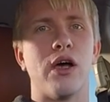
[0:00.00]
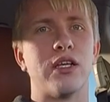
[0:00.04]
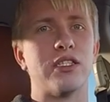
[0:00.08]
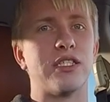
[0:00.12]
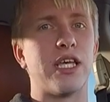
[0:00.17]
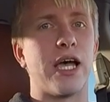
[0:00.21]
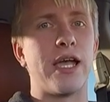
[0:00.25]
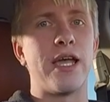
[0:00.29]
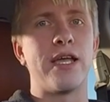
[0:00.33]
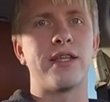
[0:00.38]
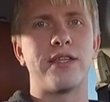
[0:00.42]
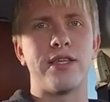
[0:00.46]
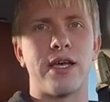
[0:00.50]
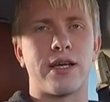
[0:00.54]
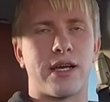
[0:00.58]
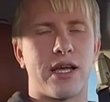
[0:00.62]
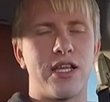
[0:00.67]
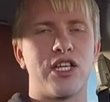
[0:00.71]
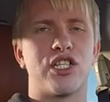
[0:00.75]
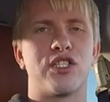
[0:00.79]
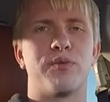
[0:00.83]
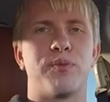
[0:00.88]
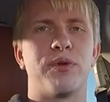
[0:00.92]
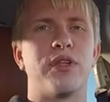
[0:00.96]
За это я,
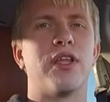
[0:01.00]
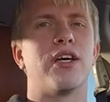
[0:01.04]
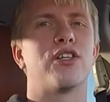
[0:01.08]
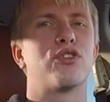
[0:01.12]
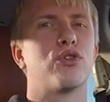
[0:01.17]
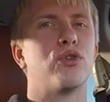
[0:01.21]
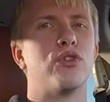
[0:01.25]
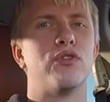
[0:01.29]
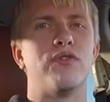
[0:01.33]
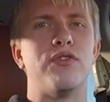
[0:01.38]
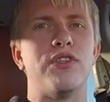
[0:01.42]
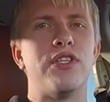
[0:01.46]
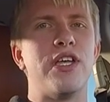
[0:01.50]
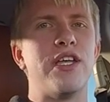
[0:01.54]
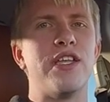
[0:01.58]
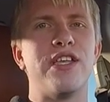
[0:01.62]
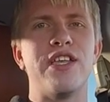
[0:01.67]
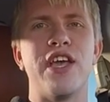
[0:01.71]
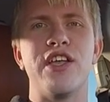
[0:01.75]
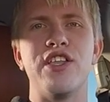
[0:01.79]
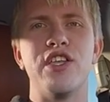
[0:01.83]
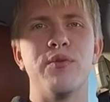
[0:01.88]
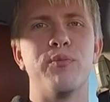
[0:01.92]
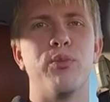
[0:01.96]
конечно, приношу
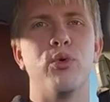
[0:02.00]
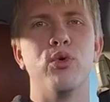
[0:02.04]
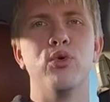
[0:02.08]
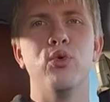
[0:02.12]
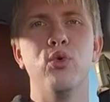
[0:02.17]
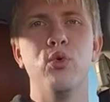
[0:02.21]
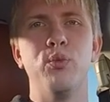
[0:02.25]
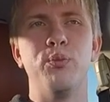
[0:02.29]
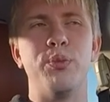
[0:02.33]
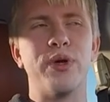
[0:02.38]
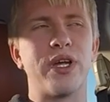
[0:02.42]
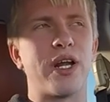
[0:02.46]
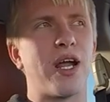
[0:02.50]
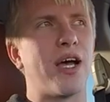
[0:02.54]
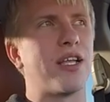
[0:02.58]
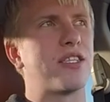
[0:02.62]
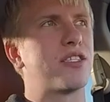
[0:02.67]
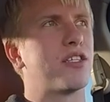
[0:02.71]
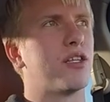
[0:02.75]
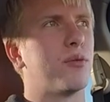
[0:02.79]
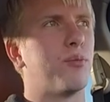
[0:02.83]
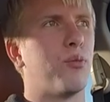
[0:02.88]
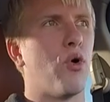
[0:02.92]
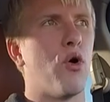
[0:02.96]
извинения, я не буду
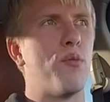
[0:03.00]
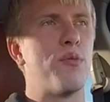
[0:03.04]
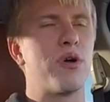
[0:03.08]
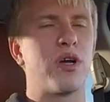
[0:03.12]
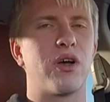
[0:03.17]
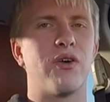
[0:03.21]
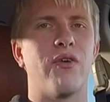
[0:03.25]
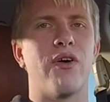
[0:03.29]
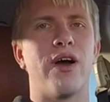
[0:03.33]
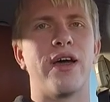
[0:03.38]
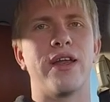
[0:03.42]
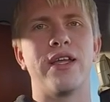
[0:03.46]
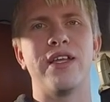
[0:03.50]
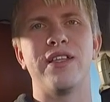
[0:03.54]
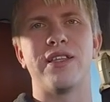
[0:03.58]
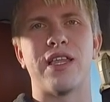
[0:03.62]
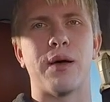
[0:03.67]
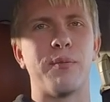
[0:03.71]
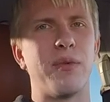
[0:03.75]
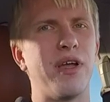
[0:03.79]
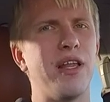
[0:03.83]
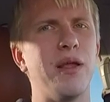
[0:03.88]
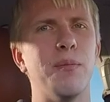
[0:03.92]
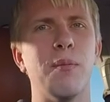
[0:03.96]
упираться лбом и говорить
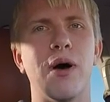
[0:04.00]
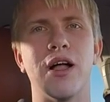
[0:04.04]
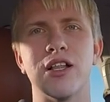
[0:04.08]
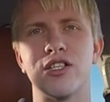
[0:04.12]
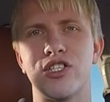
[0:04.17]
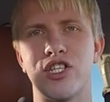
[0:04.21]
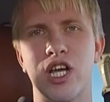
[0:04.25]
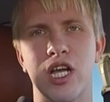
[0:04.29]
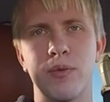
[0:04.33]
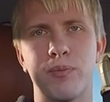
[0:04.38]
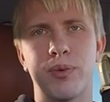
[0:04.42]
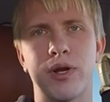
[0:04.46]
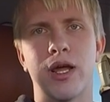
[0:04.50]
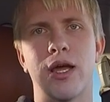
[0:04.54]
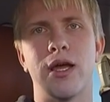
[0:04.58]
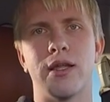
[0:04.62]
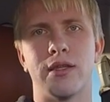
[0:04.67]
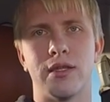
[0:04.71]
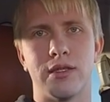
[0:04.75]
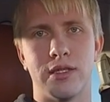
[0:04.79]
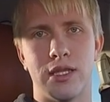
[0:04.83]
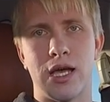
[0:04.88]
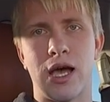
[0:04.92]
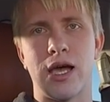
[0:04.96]
там или молчать про
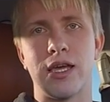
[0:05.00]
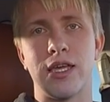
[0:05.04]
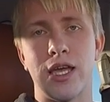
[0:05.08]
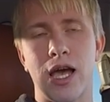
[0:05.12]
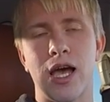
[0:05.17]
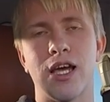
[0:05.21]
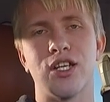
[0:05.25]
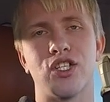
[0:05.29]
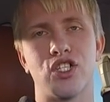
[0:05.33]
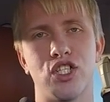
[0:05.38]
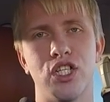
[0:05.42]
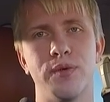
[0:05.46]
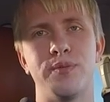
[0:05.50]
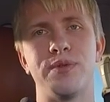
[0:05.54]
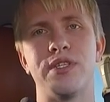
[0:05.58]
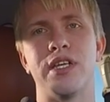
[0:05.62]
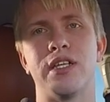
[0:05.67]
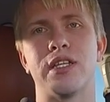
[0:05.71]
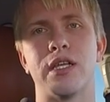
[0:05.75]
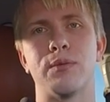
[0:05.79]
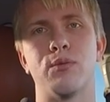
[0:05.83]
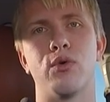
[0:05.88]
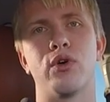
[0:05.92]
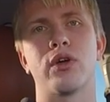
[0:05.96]
это. Да, я ошибся,
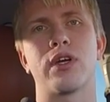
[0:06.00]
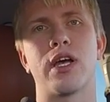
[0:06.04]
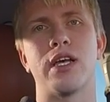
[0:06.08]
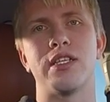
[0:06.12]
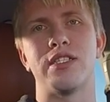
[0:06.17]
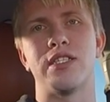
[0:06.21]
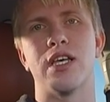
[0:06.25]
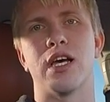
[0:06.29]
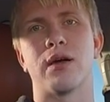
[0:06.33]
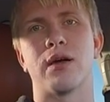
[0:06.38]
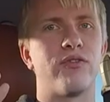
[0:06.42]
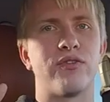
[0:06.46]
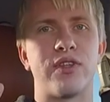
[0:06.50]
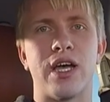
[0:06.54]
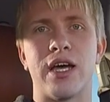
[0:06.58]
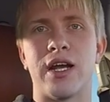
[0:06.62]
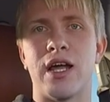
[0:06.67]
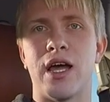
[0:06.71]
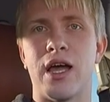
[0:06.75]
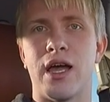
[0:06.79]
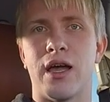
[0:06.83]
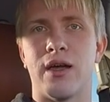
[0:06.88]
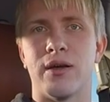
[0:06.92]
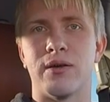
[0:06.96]
это мой косяк.
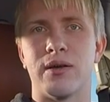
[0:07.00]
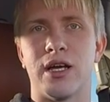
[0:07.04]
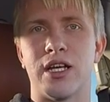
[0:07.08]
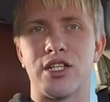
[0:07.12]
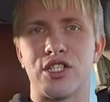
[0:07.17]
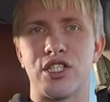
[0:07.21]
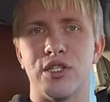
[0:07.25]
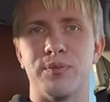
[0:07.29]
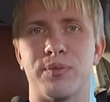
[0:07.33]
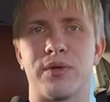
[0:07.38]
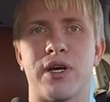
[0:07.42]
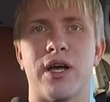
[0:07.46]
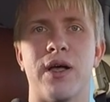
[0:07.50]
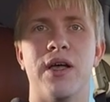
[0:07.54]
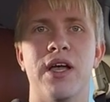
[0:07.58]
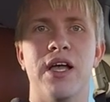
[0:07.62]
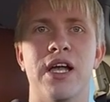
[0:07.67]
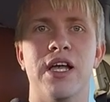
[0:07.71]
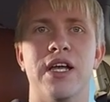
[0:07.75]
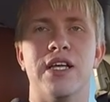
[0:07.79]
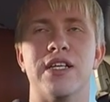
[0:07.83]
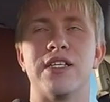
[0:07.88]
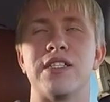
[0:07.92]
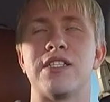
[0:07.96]
Вторая ошибка –
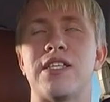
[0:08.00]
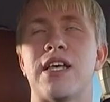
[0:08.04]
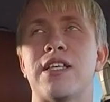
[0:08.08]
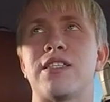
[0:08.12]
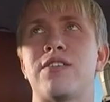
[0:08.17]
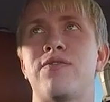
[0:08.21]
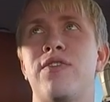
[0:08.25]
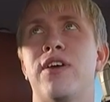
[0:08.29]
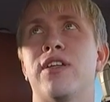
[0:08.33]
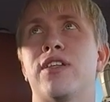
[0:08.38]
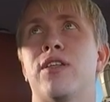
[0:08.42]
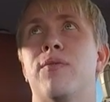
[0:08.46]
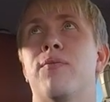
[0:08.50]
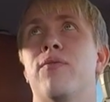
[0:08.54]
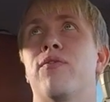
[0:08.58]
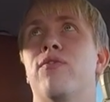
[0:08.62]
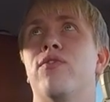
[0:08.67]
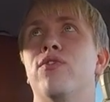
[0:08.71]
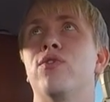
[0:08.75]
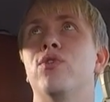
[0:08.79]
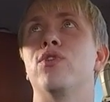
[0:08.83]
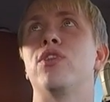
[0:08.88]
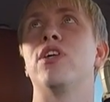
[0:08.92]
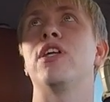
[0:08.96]
со светом.
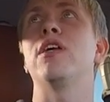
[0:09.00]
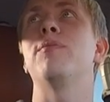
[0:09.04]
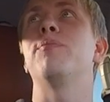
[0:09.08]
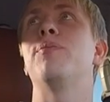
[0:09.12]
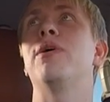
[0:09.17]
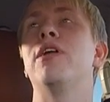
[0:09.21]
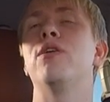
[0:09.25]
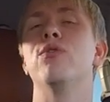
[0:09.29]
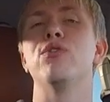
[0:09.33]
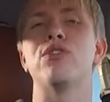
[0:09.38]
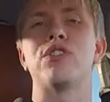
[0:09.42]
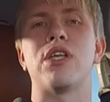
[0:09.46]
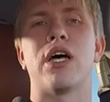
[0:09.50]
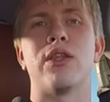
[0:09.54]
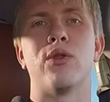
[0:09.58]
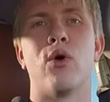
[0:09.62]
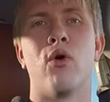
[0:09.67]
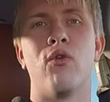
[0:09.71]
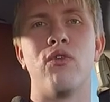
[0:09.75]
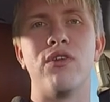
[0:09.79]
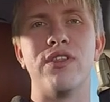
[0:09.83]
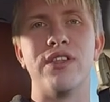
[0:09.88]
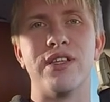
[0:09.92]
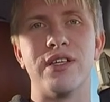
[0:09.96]
Внутри были
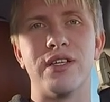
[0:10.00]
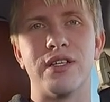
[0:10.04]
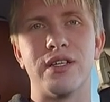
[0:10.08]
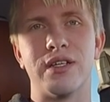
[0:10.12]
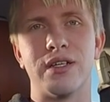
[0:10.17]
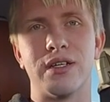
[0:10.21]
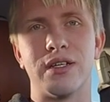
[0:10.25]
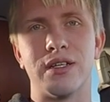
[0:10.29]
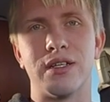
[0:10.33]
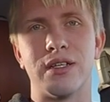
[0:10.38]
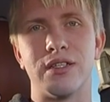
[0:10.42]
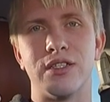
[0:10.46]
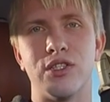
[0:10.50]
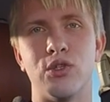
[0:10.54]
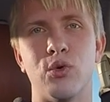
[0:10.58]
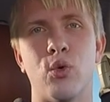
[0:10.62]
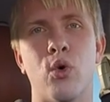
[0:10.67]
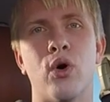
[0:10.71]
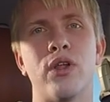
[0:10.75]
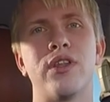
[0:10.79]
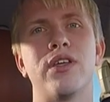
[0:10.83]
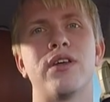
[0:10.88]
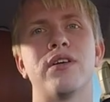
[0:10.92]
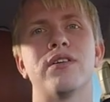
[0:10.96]
установлены э,
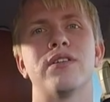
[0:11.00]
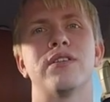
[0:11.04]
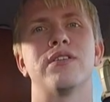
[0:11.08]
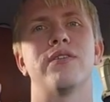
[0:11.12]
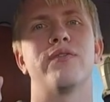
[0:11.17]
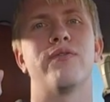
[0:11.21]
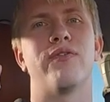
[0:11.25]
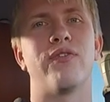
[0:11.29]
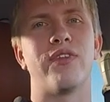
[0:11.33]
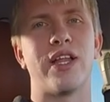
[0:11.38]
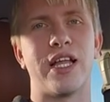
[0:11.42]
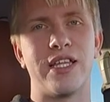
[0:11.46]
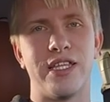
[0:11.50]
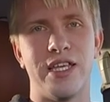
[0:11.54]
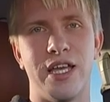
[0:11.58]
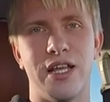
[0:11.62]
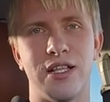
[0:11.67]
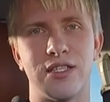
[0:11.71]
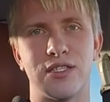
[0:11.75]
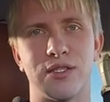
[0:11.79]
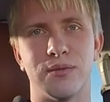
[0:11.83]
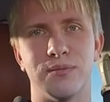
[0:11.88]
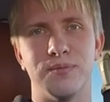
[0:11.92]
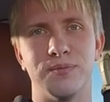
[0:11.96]
диоды
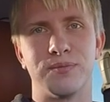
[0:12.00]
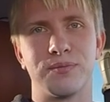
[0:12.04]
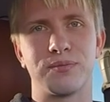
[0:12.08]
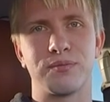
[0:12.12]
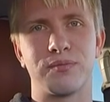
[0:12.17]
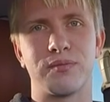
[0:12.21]
владельцем.